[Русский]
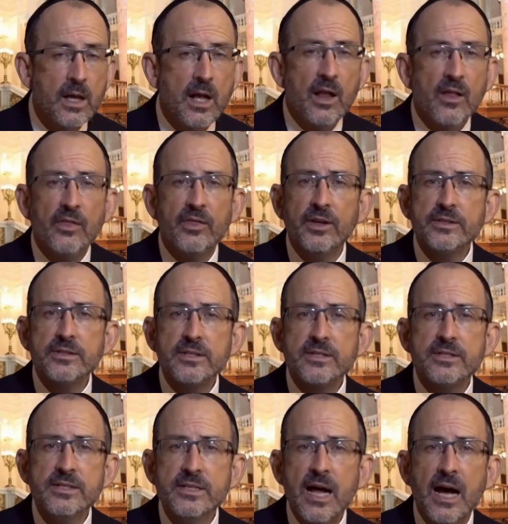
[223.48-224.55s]

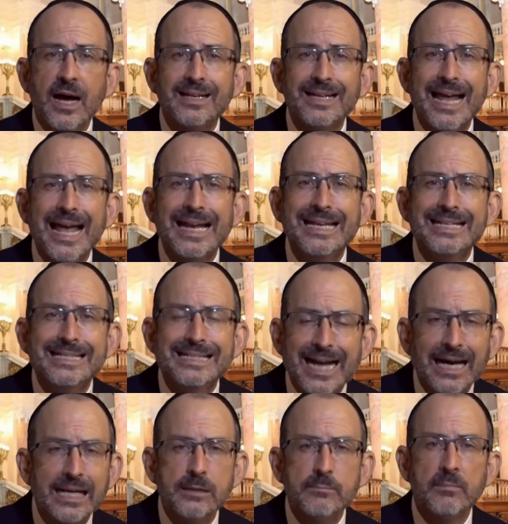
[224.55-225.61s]
осторожными. Это не
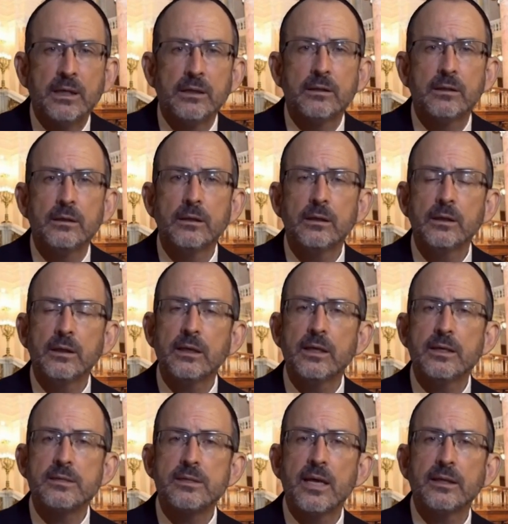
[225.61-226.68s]
является обвинительным
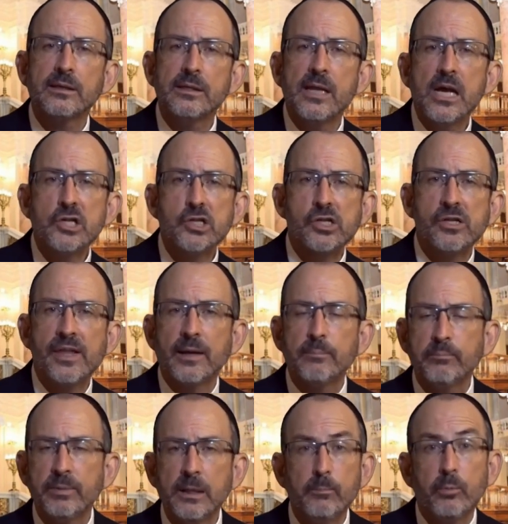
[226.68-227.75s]
актом против
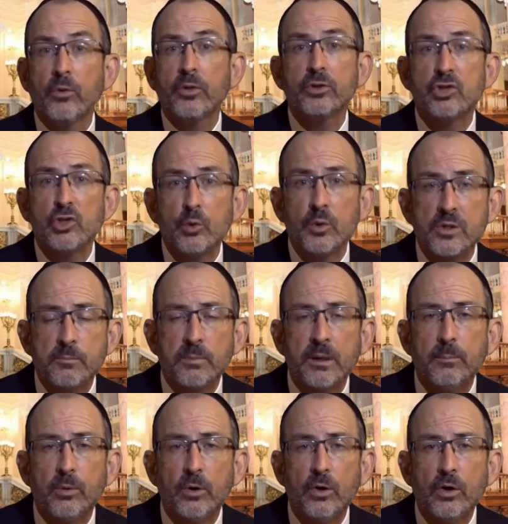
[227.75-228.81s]
нации, против
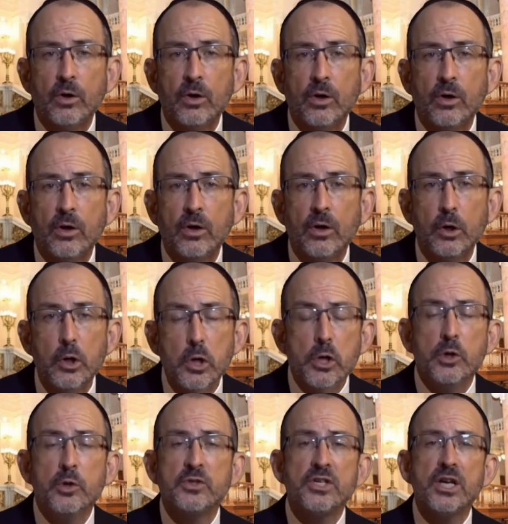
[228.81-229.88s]
народа,
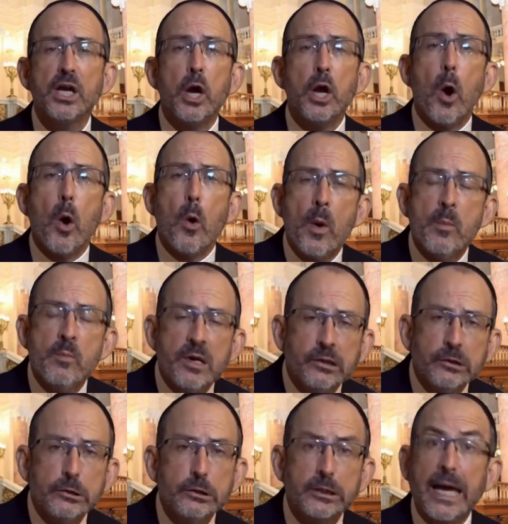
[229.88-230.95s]
еврейского народа.
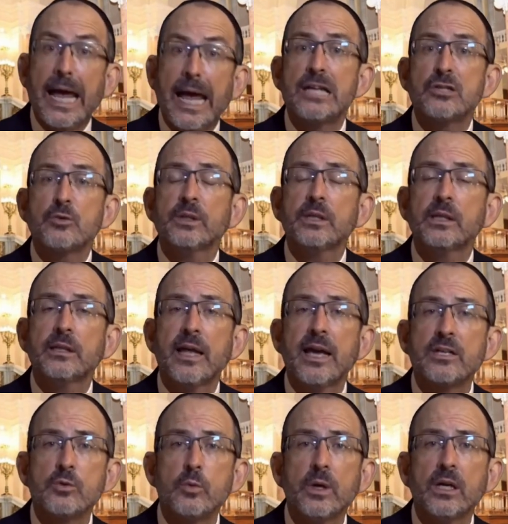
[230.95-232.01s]
Понимаете, мы в том
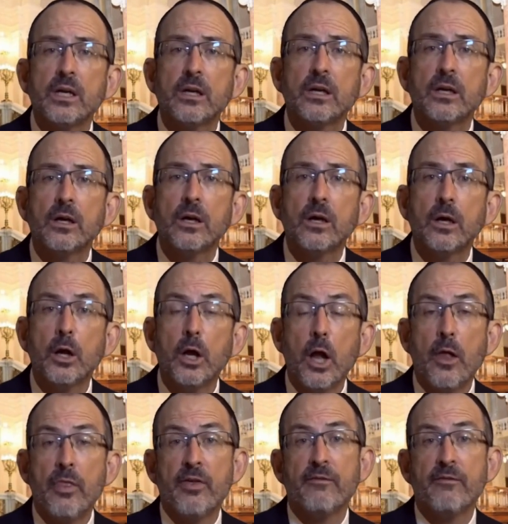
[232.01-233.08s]
числе и на
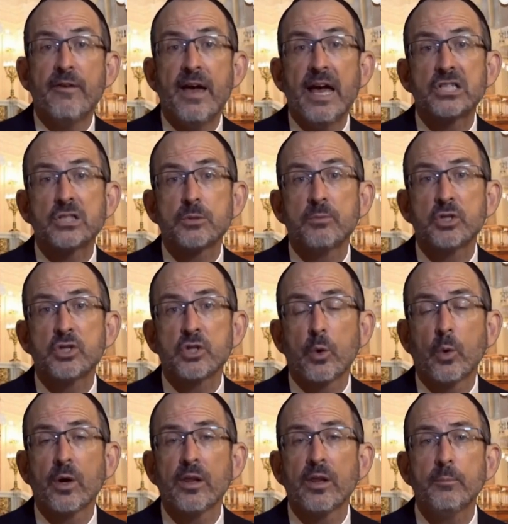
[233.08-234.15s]
прошлой неделе видели,
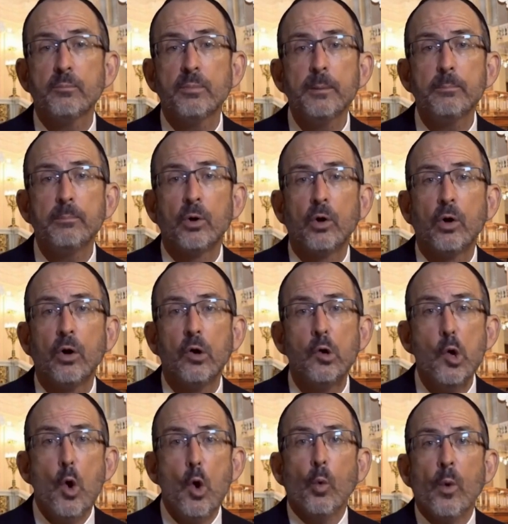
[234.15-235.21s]
что большинство
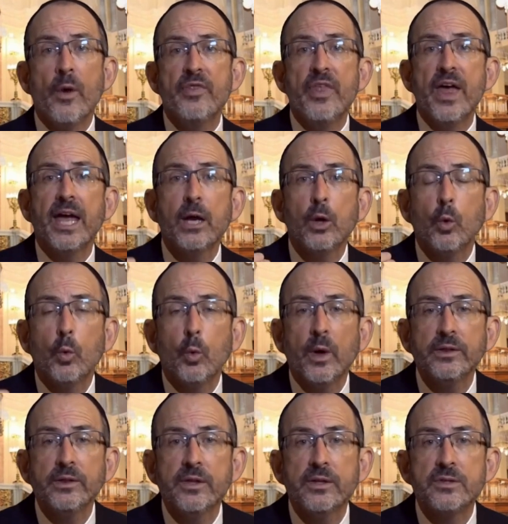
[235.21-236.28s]
народа, став
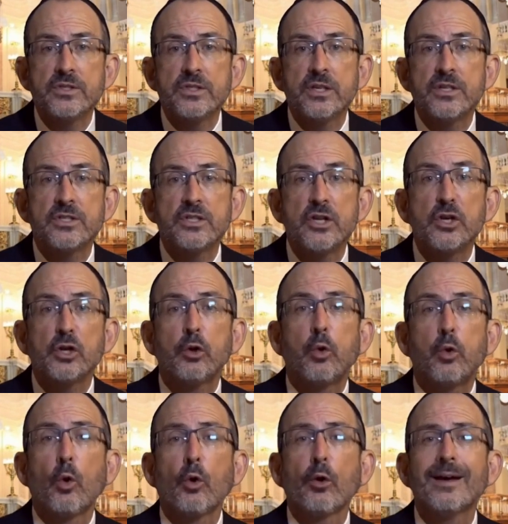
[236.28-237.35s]
свидетелями этого
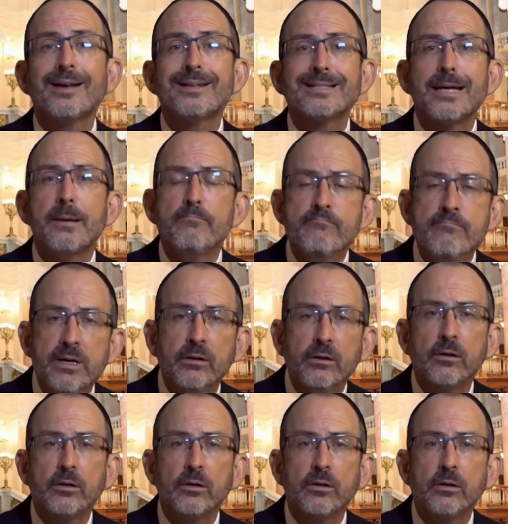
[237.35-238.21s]
славного чуда,